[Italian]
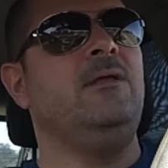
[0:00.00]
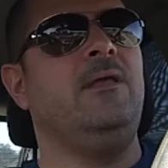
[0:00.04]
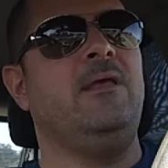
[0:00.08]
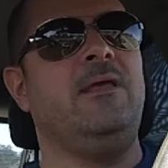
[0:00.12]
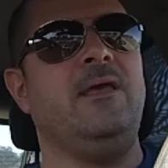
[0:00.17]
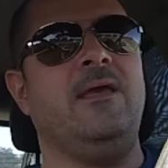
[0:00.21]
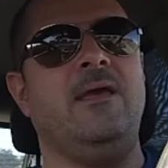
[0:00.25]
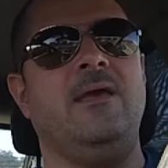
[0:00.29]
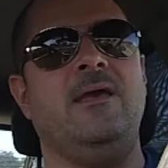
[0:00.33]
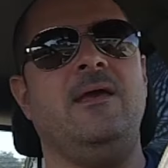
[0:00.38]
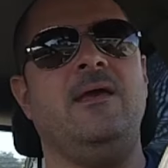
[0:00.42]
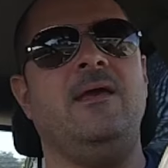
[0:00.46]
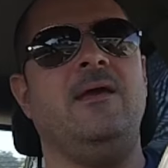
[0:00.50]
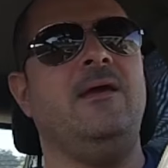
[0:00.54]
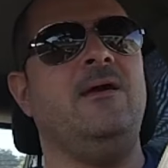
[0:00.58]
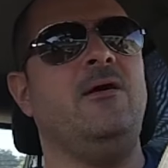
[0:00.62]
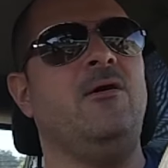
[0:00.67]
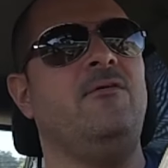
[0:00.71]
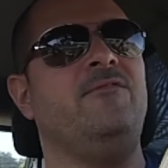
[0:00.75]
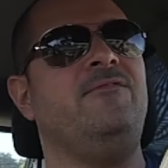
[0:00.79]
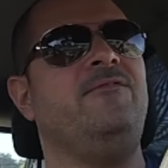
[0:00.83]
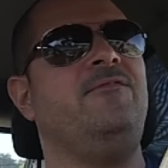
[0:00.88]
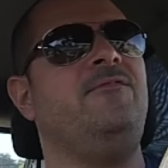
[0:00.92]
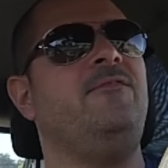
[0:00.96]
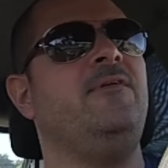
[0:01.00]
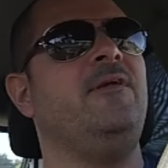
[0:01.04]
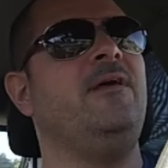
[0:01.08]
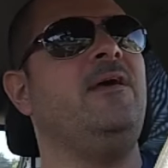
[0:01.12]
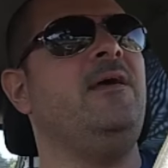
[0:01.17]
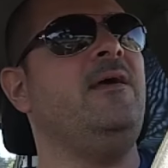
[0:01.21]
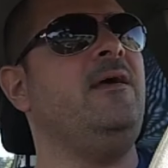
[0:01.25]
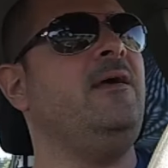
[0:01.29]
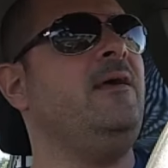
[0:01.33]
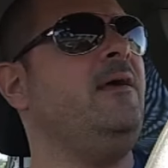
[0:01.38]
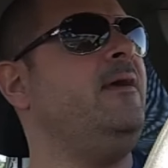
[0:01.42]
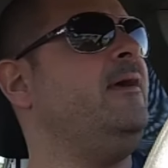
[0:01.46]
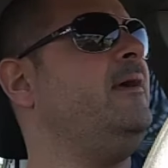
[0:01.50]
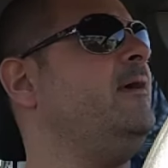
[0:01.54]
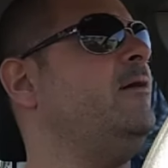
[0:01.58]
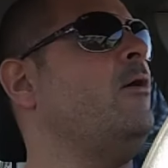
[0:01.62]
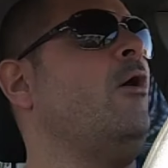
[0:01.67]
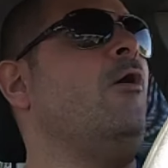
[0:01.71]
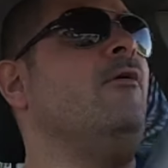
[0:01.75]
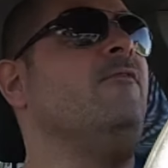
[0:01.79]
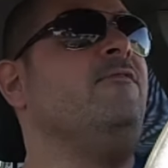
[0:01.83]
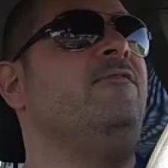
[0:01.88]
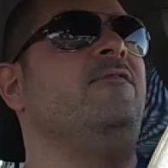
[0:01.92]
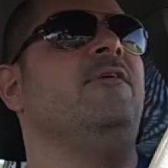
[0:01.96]
che offre,
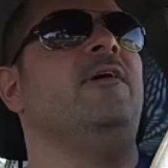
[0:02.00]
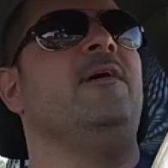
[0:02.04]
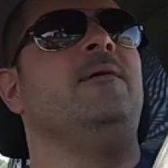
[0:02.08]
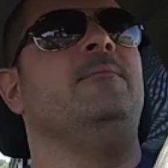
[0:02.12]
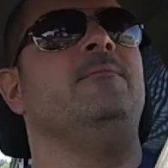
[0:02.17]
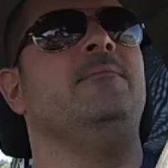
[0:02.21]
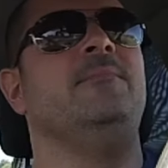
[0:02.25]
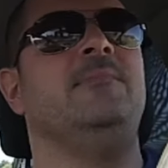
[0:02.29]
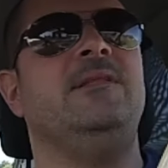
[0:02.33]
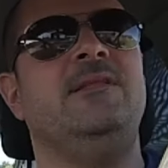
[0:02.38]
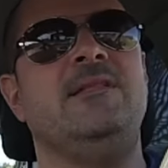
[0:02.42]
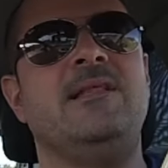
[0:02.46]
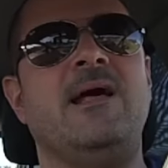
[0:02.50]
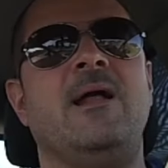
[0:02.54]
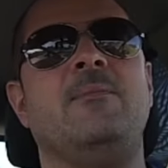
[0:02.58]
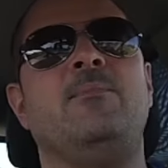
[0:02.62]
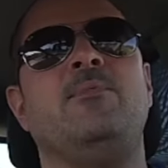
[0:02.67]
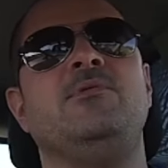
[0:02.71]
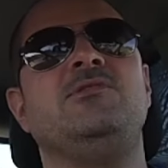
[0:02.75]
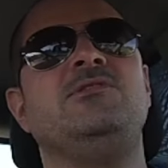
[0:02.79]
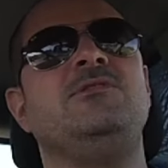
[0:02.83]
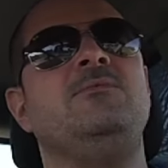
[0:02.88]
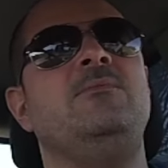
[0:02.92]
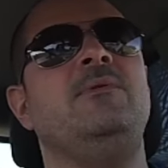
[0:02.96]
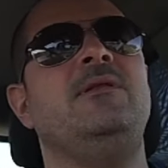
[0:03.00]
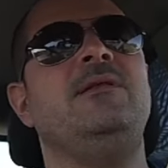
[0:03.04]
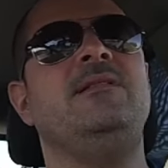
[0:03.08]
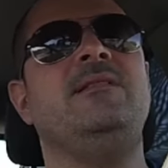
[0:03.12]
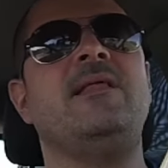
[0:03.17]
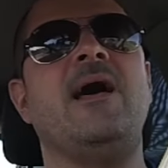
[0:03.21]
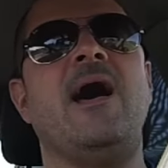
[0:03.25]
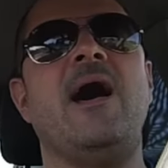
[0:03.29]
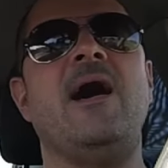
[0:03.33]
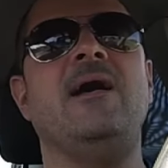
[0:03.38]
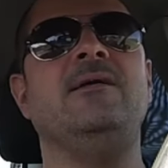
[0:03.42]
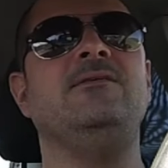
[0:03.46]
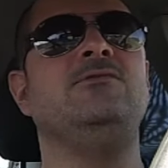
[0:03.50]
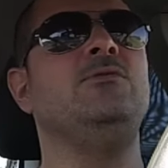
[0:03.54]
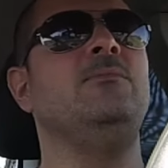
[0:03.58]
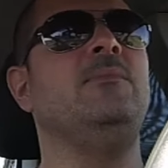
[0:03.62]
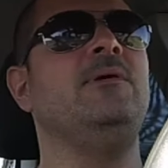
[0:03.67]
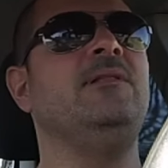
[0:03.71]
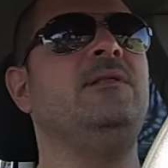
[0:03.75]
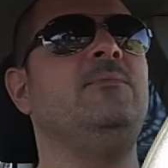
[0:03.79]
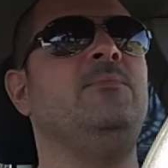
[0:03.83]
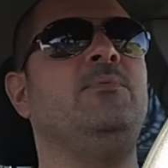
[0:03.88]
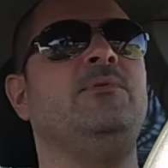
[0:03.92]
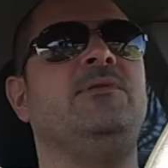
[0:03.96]
offre, ti dà la possibilità
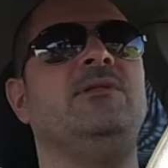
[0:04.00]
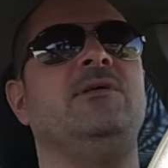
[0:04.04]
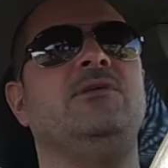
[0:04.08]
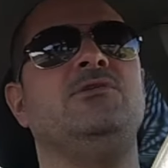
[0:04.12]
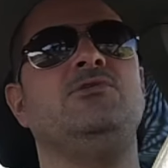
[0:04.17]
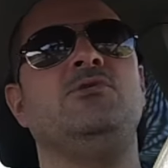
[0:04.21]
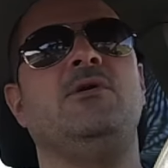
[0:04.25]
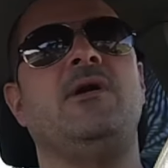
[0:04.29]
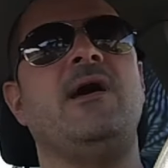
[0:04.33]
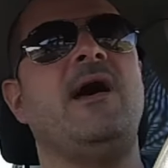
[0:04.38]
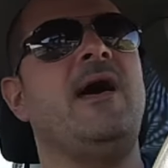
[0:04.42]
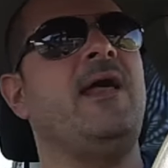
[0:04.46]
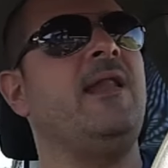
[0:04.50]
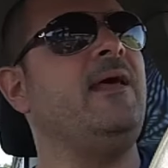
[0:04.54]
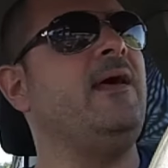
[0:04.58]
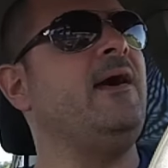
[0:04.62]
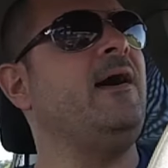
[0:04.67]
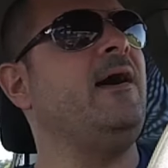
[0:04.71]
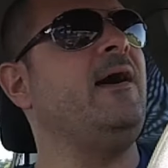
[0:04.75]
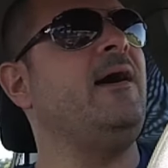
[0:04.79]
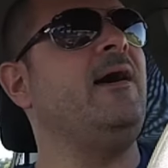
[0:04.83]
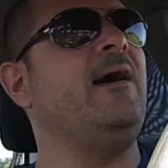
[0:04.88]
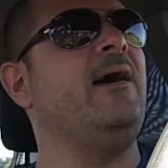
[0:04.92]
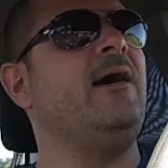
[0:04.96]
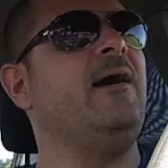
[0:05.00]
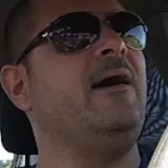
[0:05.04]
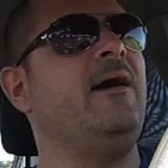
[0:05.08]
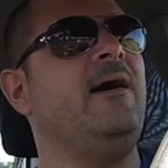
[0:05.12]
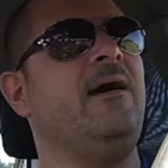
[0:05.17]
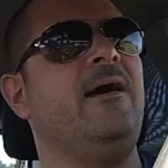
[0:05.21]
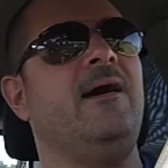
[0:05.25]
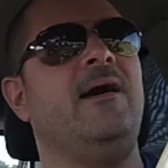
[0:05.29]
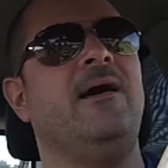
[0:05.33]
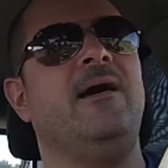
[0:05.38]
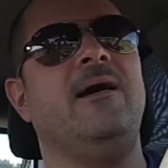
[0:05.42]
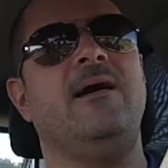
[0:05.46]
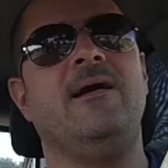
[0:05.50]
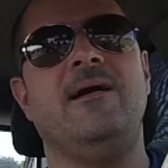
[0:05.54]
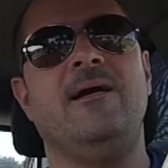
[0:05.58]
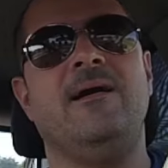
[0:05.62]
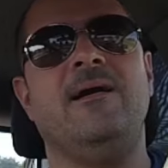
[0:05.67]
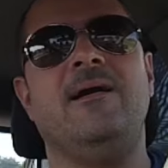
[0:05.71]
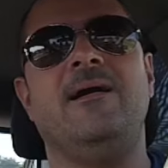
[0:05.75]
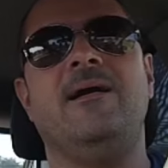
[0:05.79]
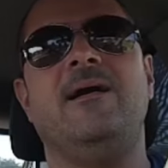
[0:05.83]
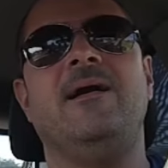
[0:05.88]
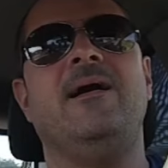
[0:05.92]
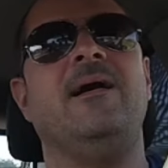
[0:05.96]
insomma di poter giocare
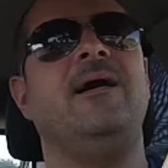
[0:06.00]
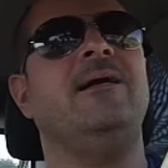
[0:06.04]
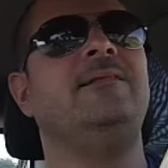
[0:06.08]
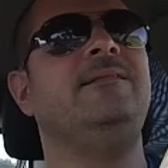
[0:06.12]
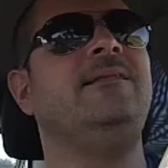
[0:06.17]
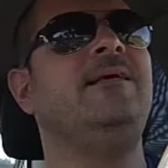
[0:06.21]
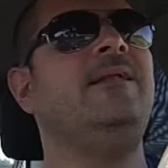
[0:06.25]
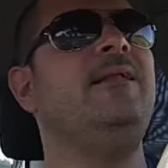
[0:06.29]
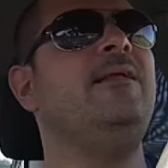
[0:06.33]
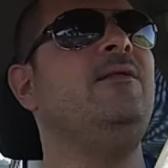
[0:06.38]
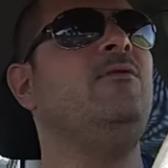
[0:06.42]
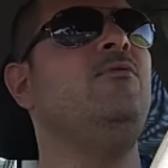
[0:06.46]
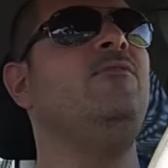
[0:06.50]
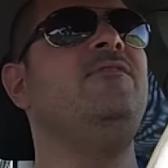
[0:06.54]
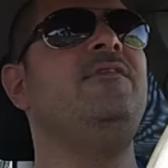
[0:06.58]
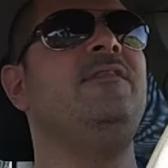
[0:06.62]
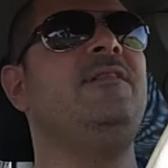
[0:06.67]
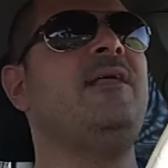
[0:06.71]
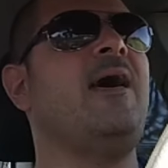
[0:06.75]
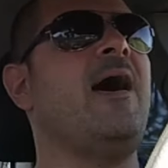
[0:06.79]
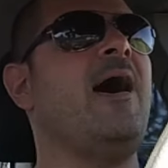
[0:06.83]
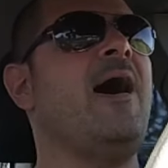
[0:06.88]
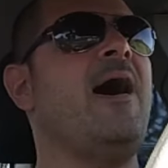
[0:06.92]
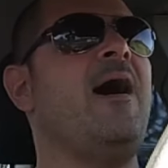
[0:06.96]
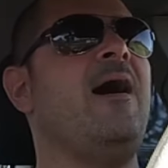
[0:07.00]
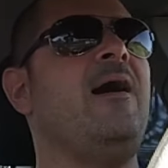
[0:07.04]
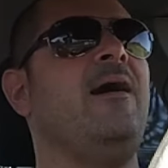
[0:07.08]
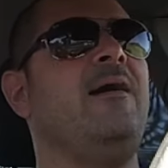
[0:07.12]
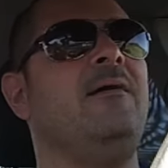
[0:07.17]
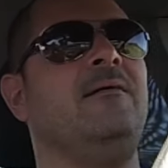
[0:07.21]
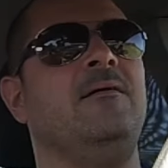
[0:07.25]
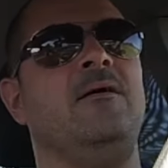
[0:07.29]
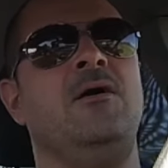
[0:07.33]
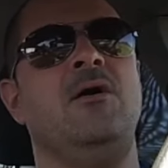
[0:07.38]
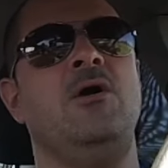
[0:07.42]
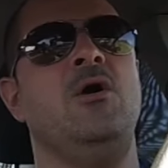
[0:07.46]
a, a delle novità